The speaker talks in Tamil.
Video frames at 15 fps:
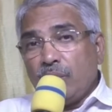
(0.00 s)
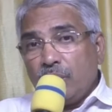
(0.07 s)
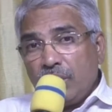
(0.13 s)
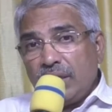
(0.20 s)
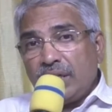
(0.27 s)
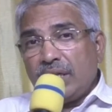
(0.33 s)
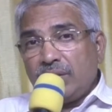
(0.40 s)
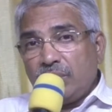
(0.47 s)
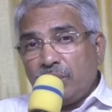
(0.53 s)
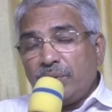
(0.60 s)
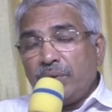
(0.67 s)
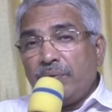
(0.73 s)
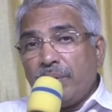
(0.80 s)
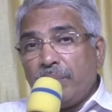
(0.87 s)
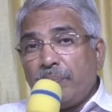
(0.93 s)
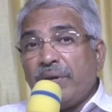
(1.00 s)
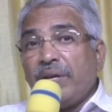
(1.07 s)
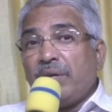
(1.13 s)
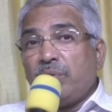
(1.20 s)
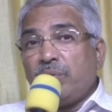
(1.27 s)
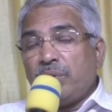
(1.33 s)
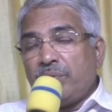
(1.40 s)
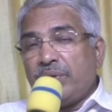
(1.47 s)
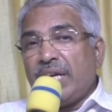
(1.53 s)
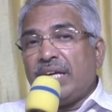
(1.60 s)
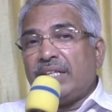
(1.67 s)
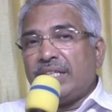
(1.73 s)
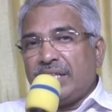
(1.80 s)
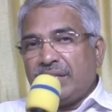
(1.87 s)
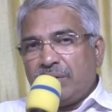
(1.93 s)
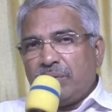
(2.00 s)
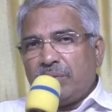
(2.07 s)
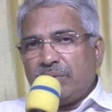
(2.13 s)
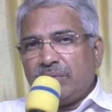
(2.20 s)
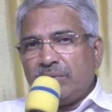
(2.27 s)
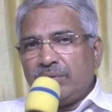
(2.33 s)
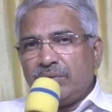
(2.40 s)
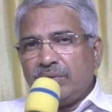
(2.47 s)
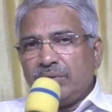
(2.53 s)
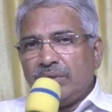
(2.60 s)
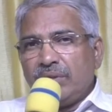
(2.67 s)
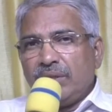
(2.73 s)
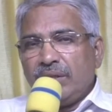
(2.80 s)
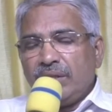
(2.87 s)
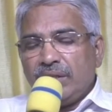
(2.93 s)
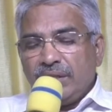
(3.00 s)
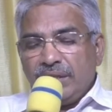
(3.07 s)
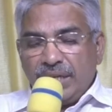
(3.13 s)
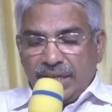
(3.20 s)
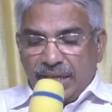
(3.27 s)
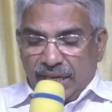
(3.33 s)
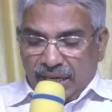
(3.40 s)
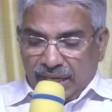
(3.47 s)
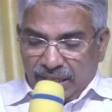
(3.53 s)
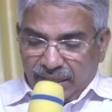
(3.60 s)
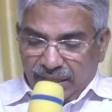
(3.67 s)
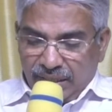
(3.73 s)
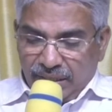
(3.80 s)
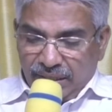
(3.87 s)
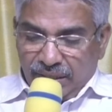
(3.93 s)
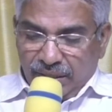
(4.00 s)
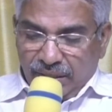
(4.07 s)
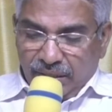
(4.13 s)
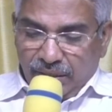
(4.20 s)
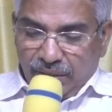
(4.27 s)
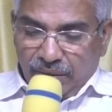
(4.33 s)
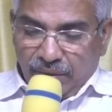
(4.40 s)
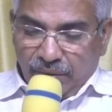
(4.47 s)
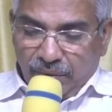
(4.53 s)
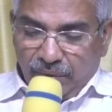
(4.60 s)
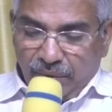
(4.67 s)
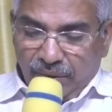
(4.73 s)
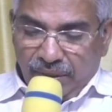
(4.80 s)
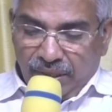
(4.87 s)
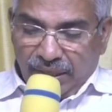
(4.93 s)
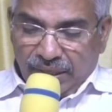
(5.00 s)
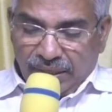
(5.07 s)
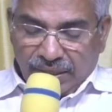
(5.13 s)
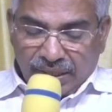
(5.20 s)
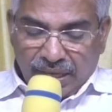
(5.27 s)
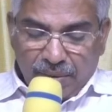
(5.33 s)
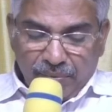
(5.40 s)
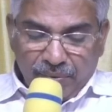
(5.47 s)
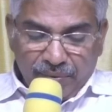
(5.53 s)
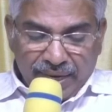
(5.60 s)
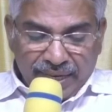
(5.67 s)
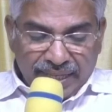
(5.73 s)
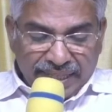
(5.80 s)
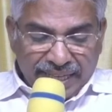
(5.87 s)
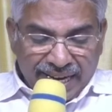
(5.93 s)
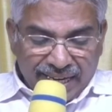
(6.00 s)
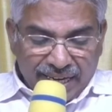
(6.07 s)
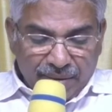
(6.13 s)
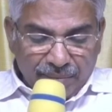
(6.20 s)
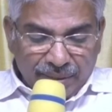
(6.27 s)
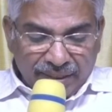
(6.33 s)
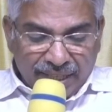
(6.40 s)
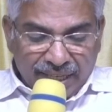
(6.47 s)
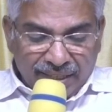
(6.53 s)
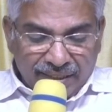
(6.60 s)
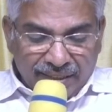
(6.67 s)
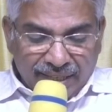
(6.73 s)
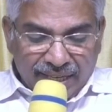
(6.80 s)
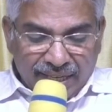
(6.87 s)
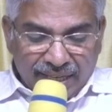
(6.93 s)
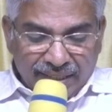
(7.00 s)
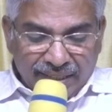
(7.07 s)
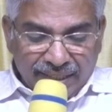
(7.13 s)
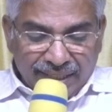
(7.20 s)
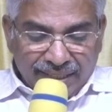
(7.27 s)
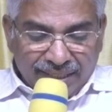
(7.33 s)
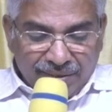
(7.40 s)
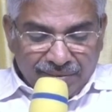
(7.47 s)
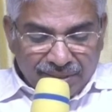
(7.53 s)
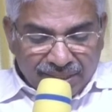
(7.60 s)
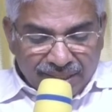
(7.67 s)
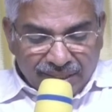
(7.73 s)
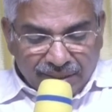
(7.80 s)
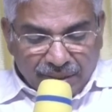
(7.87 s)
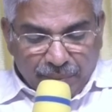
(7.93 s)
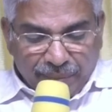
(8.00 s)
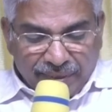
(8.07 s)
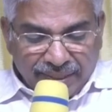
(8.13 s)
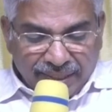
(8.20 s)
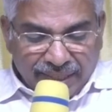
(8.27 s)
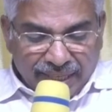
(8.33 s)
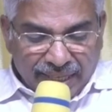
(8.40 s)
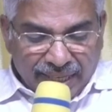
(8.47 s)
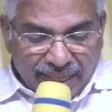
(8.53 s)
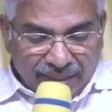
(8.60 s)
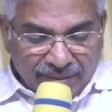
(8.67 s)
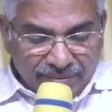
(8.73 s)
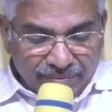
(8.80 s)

உங்களுக்கு அந்த உதவி பேருதவியாக இருக்கும் நீங்கள் ஒன்று சாமுவேல் ஏழாம் அதிகாரத்தில் எட்டாம் வசனத்தில் பார்த்தீங்கன்னா